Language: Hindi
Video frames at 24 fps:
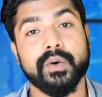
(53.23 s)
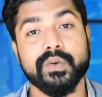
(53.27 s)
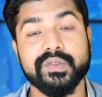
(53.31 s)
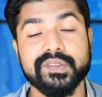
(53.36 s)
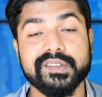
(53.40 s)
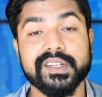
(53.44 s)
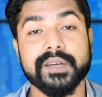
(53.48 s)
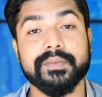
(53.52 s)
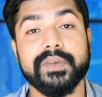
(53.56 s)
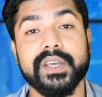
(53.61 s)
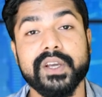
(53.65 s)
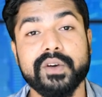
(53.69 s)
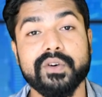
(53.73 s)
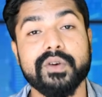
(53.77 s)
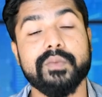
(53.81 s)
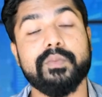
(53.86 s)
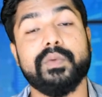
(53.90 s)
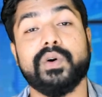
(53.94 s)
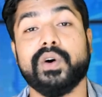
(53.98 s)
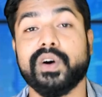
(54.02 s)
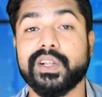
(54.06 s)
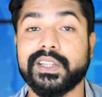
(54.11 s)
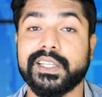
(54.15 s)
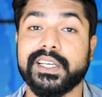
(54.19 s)
उन सभी को
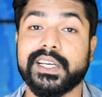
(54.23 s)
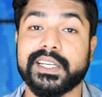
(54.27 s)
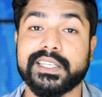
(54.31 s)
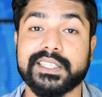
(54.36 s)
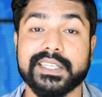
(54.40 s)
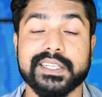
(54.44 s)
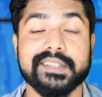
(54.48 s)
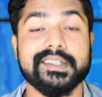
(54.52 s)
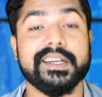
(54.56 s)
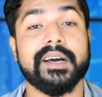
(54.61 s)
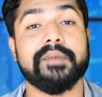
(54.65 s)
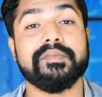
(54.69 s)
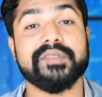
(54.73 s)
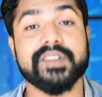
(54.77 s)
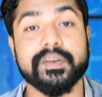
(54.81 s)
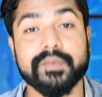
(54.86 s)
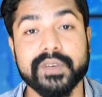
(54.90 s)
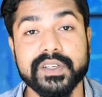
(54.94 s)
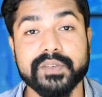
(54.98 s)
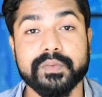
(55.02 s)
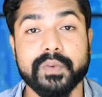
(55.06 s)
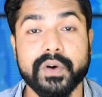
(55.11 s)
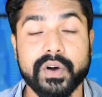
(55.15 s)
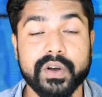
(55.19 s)
बहुत ही अच्छे से आप
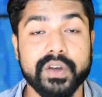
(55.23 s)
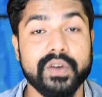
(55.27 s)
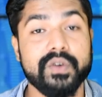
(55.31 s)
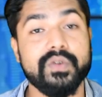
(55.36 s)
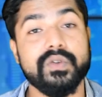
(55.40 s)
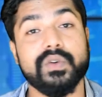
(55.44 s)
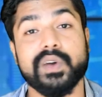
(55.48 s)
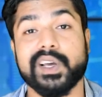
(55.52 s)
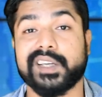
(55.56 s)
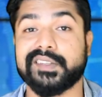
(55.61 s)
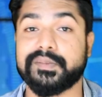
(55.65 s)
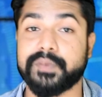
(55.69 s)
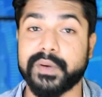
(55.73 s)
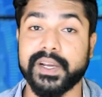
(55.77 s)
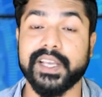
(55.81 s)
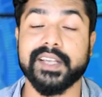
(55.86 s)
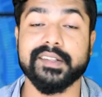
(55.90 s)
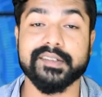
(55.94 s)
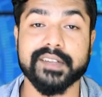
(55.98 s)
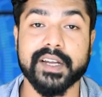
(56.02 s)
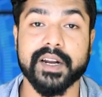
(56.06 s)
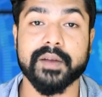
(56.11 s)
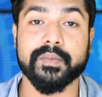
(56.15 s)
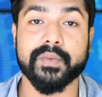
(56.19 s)
समझ पाओगे उनको
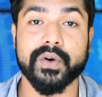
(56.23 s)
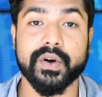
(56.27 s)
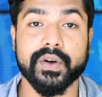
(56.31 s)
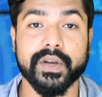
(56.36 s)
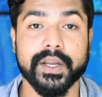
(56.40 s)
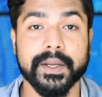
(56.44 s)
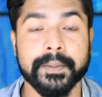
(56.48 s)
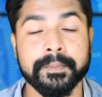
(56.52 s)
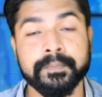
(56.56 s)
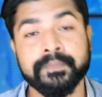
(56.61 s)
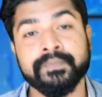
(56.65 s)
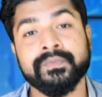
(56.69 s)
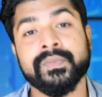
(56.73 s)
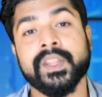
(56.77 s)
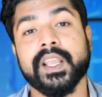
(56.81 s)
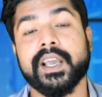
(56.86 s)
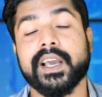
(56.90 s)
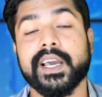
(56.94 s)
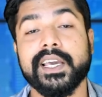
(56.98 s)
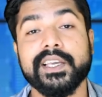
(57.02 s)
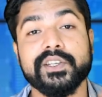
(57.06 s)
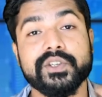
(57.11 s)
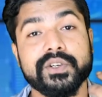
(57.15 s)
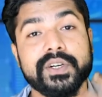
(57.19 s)
एक्सपीरियंस कर पाओगे
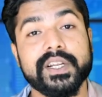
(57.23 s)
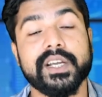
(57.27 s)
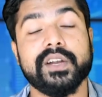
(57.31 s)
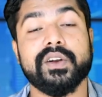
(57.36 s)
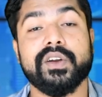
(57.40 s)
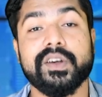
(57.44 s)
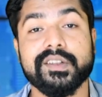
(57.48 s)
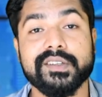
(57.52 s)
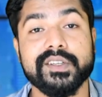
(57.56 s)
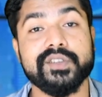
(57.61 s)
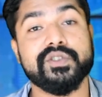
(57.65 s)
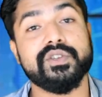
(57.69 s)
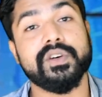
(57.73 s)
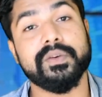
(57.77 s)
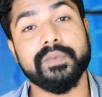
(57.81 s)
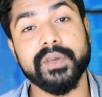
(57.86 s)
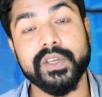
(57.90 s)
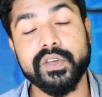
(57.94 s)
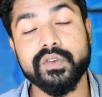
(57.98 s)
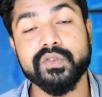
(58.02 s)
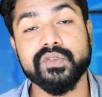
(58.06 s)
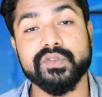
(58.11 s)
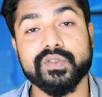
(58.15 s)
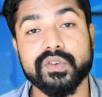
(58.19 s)
कई जो टेक्नोलॉजी जो
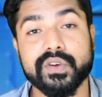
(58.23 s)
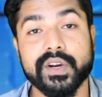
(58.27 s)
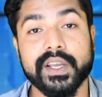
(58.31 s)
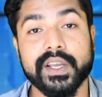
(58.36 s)
अभी यूज